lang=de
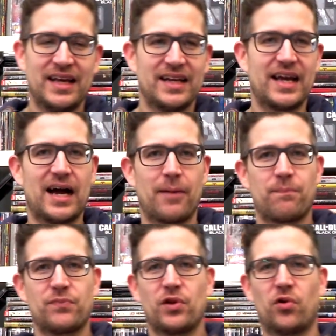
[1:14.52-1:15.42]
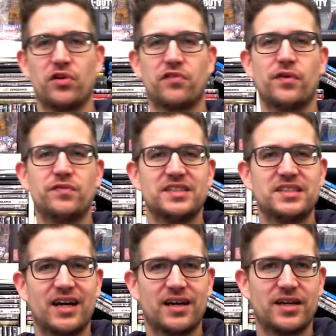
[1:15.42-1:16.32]
Naja, und 50
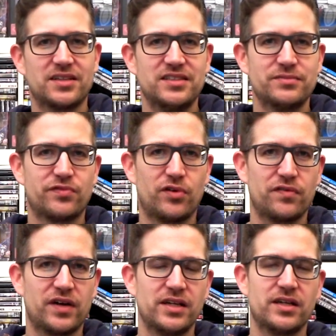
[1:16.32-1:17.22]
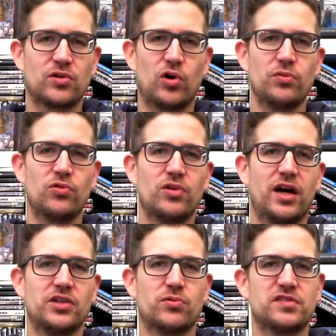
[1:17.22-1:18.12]
Jahre nach diesem Vorfall kommt nun
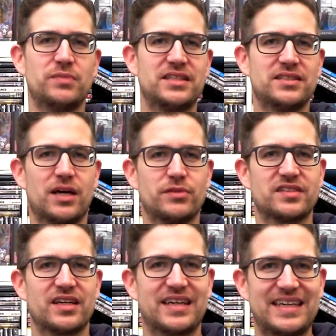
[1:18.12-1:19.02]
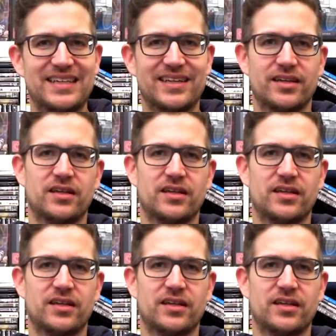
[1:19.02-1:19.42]
ein junges Mädchen namens Rin